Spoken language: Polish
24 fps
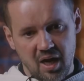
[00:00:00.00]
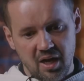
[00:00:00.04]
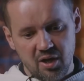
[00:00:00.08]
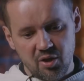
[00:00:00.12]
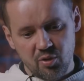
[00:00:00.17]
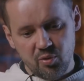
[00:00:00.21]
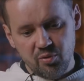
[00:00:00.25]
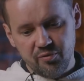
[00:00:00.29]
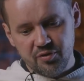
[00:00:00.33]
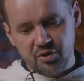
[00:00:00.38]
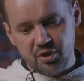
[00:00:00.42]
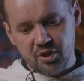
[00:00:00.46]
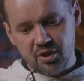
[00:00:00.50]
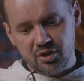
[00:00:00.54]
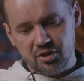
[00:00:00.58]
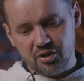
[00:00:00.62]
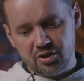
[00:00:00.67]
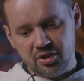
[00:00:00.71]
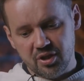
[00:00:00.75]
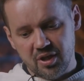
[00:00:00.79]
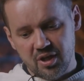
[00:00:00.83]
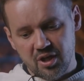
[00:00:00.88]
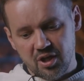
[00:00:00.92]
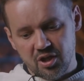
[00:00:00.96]
Ale
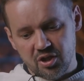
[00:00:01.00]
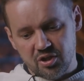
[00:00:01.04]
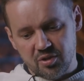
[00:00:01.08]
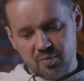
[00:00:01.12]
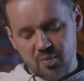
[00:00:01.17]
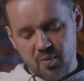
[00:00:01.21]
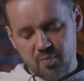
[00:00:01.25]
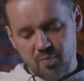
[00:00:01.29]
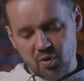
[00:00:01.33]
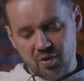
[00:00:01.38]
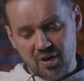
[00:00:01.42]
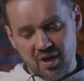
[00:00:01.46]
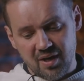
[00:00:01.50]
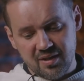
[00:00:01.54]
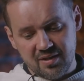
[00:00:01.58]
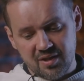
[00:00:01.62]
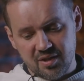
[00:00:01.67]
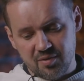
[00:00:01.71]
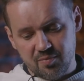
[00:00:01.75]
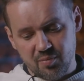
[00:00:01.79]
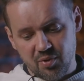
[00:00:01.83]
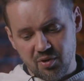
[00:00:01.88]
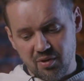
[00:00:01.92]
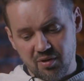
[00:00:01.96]
również, żeby
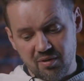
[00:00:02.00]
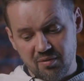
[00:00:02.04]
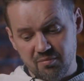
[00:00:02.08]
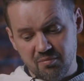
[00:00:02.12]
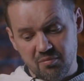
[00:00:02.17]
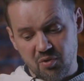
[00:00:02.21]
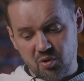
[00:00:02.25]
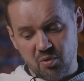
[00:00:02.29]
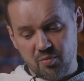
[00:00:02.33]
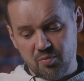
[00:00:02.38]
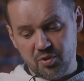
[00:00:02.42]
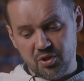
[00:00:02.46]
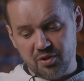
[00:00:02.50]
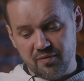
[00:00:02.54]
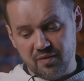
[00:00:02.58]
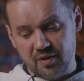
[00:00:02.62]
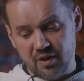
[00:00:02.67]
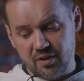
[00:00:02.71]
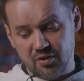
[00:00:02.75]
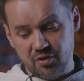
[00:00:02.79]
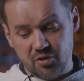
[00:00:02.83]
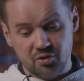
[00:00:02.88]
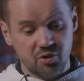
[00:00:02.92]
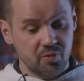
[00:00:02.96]
pokazać, bo mogłoby się
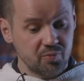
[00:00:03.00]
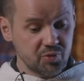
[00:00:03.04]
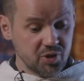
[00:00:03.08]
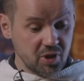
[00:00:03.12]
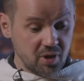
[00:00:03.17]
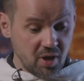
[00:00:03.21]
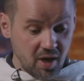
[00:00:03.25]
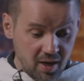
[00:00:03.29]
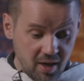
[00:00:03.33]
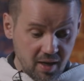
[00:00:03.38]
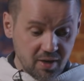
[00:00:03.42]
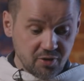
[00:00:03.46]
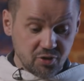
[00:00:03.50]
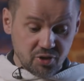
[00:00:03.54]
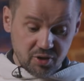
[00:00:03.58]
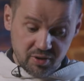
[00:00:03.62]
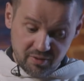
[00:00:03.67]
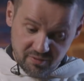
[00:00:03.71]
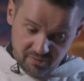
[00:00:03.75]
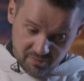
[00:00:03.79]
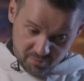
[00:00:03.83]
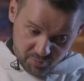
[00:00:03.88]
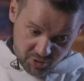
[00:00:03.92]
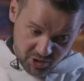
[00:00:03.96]
wydać, no dobrze, aha,
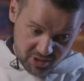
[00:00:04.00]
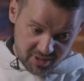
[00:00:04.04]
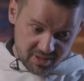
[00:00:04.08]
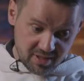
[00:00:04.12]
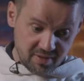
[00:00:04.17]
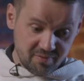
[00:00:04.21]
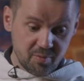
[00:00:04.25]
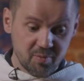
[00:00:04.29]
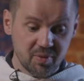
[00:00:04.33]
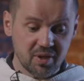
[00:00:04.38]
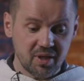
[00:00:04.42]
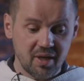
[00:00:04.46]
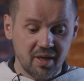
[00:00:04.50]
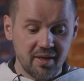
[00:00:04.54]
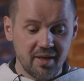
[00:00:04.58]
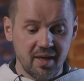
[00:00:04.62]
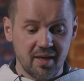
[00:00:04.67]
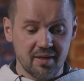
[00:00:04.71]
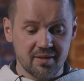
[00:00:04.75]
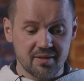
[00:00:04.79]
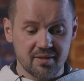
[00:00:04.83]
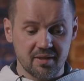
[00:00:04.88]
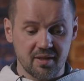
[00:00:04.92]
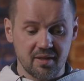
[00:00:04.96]
czyli przedstawimy
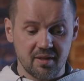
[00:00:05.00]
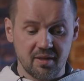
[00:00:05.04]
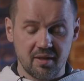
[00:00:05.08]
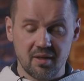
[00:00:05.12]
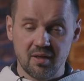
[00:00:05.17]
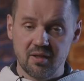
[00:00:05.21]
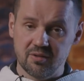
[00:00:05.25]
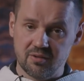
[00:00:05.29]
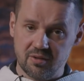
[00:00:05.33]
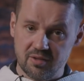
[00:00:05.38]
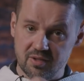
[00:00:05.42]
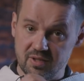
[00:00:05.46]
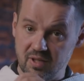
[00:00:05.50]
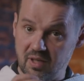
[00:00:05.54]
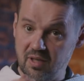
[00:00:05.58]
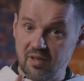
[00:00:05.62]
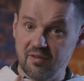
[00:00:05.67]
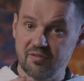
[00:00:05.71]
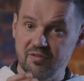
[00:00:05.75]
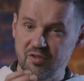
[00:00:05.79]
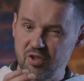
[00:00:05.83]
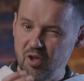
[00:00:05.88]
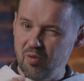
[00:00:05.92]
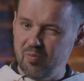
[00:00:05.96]
genezę to jest tak
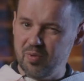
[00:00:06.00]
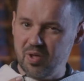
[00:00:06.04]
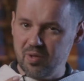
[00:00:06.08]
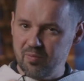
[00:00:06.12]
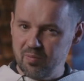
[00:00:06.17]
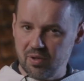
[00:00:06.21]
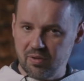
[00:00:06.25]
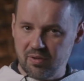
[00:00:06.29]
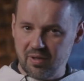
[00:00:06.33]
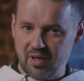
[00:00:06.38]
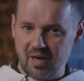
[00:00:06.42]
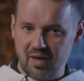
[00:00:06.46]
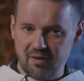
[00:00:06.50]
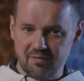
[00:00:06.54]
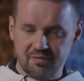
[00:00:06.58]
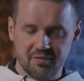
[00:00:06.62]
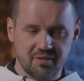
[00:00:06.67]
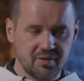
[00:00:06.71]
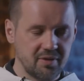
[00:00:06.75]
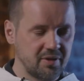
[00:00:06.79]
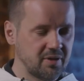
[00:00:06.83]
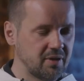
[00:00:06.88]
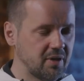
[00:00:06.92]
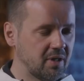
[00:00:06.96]
jak w dobrej
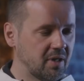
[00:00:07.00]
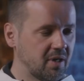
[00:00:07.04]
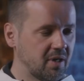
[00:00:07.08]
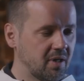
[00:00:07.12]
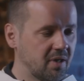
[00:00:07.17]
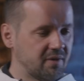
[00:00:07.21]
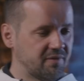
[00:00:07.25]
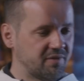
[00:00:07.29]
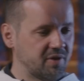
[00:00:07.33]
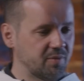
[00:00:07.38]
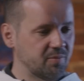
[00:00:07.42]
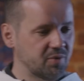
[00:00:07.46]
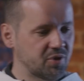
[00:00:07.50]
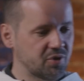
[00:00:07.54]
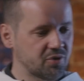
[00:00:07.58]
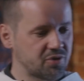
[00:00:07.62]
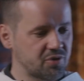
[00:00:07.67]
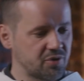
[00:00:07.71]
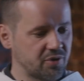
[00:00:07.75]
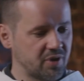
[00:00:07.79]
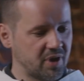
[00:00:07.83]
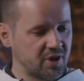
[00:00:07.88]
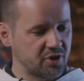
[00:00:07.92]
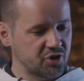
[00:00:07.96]
biografii. Wiemy
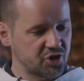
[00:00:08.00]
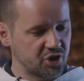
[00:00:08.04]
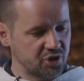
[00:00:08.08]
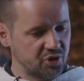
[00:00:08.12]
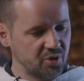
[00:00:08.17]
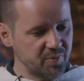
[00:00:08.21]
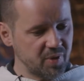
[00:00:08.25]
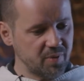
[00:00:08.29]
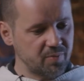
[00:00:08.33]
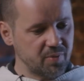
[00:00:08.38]
doskonale, że